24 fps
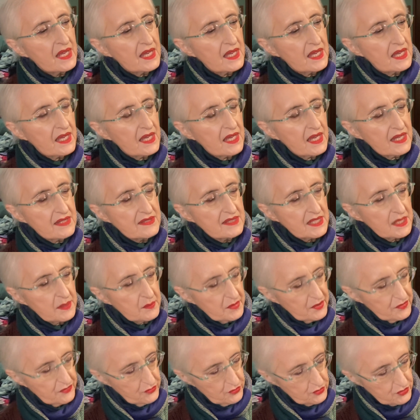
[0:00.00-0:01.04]
Eh,
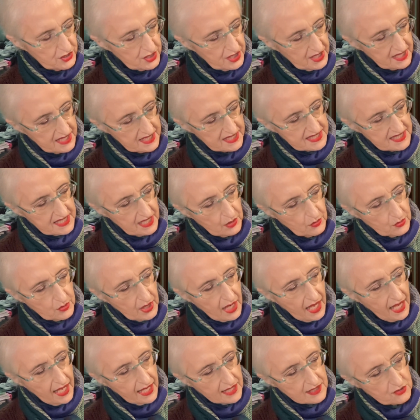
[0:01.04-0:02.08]
andrebbe forse
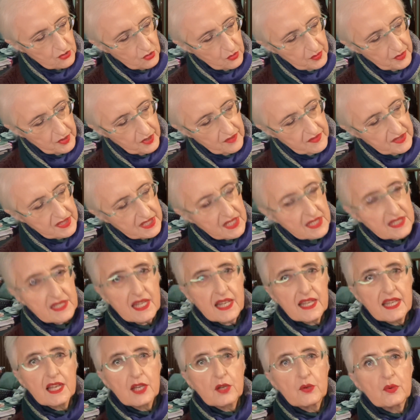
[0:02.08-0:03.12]
restaurato, però vedete
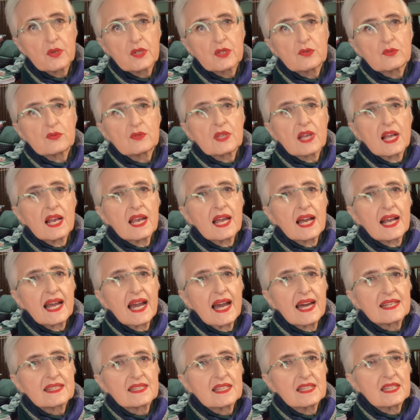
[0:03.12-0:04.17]
anche qui tutta la
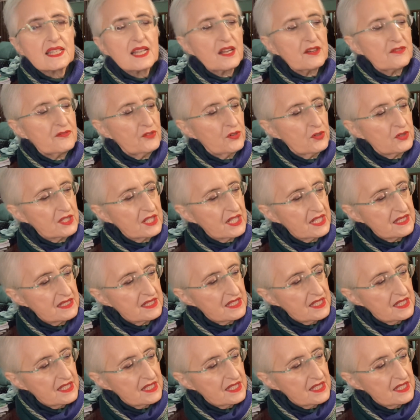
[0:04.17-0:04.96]
carta della fodera